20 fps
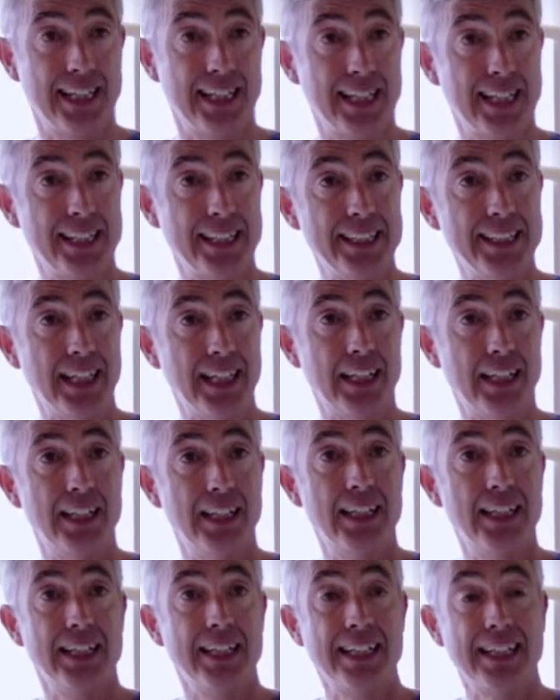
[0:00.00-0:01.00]

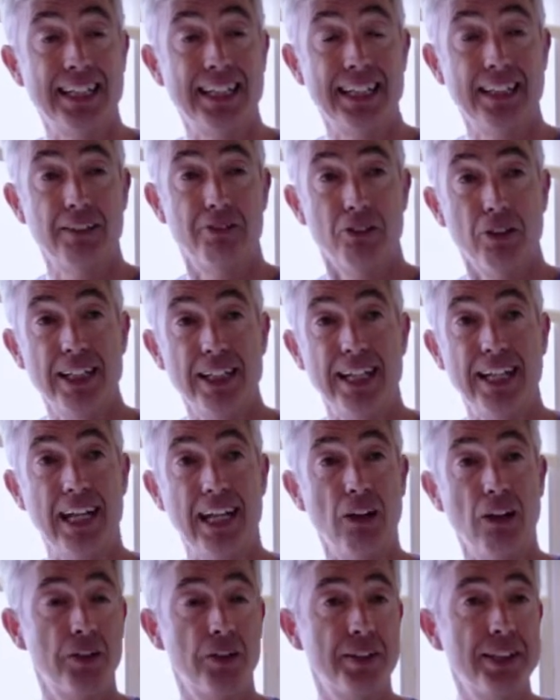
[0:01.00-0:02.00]
Destacaría que
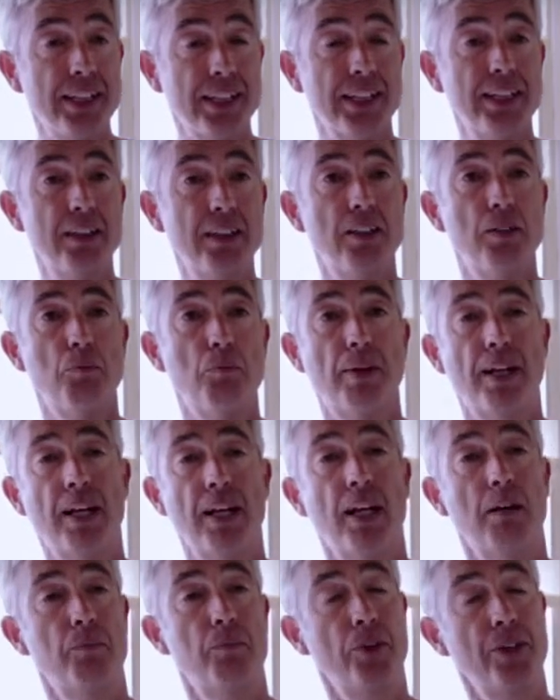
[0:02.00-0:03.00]
fue el origen
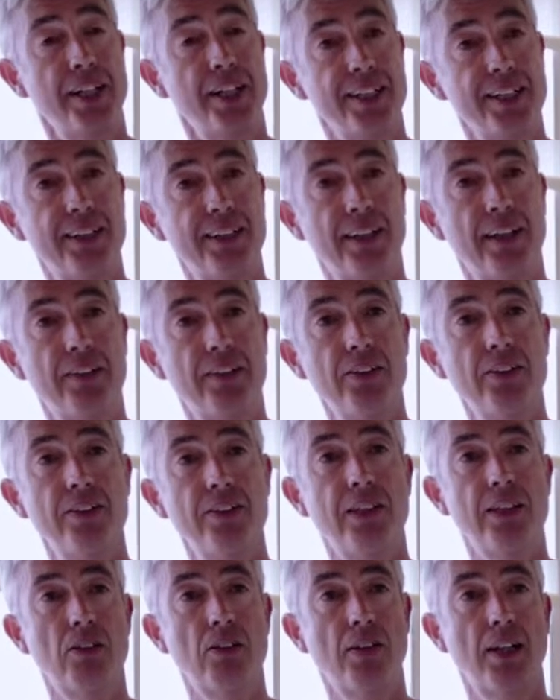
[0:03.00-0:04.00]
para la
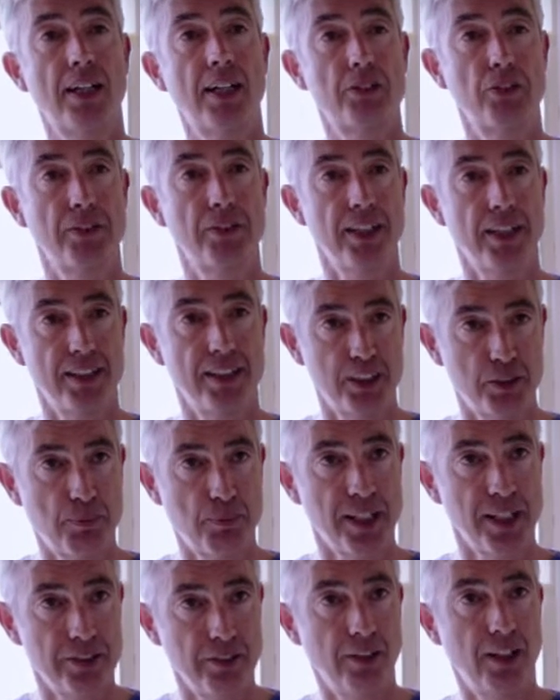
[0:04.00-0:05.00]
modernización de toda la
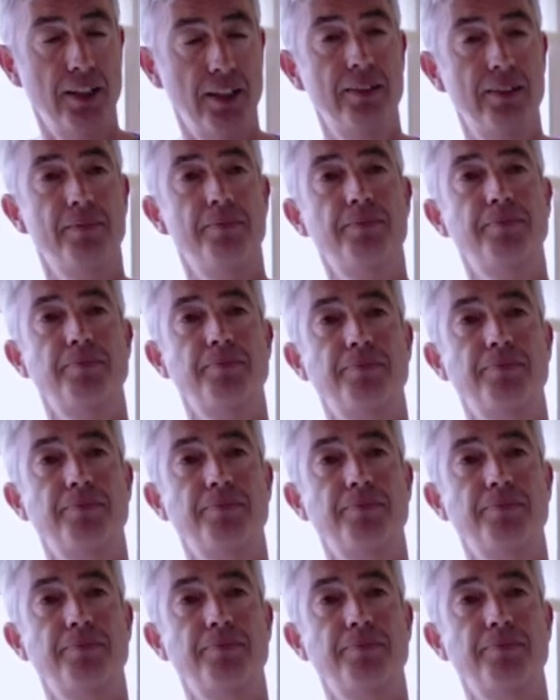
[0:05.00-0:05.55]
sociedad española.